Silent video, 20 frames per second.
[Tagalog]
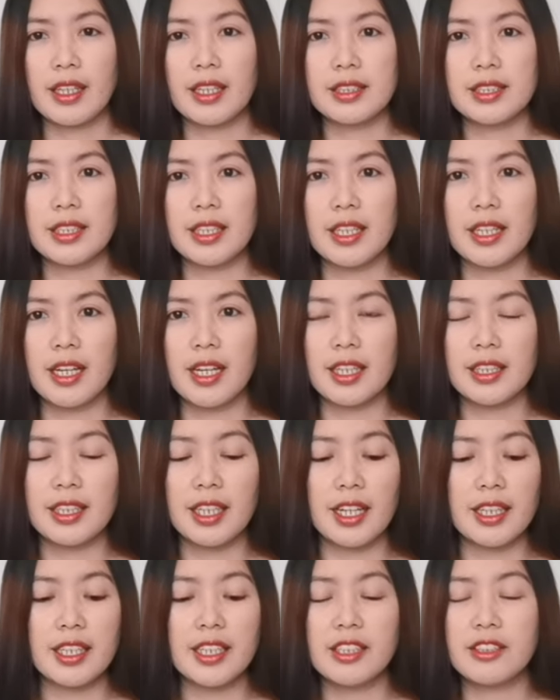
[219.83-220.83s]
Kasi
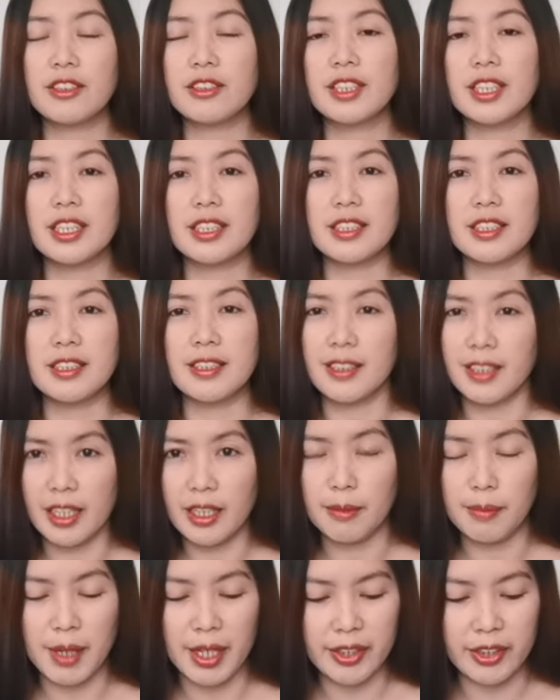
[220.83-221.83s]
ang nanay ko naging
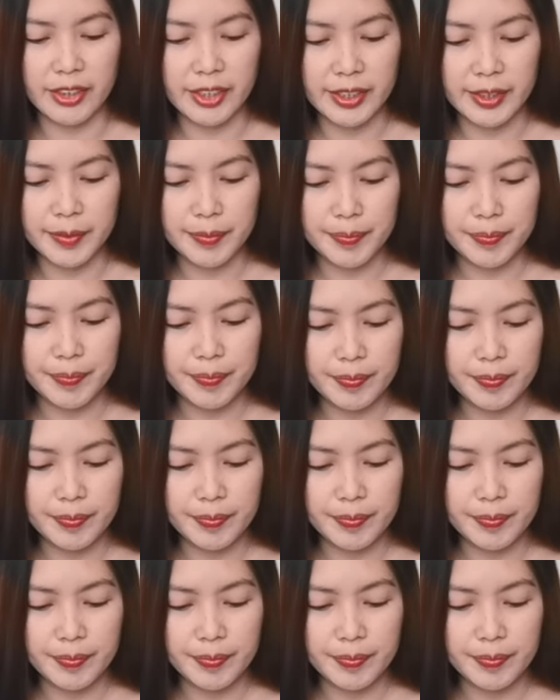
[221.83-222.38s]
single mother.